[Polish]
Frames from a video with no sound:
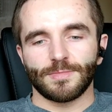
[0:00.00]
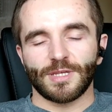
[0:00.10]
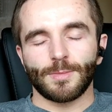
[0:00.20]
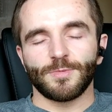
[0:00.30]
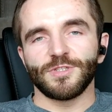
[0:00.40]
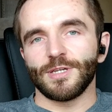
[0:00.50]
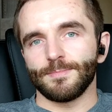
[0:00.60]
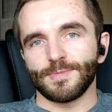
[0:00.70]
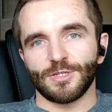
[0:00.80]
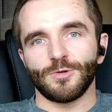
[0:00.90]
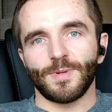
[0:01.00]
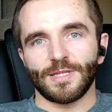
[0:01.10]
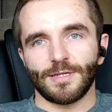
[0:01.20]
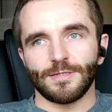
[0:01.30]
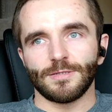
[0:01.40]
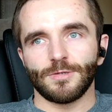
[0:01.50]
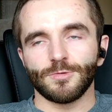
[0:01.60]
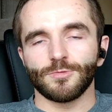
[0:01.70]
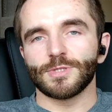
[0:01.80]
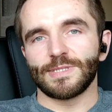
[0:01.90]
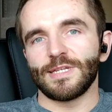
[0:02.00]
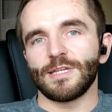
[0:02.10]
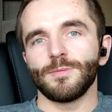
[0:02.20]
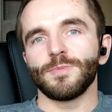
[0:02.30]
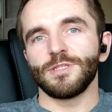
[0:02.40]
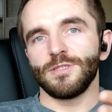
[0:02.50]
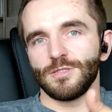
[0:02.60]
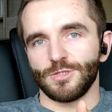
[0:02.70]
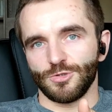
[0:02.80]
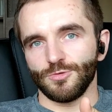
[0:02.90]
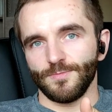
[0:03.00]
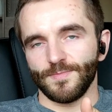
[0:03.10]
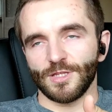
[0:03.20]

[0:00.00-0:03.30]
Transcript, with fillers: tak jak powiedziałem, psychopata od urodzenia nie będzie nic czuł.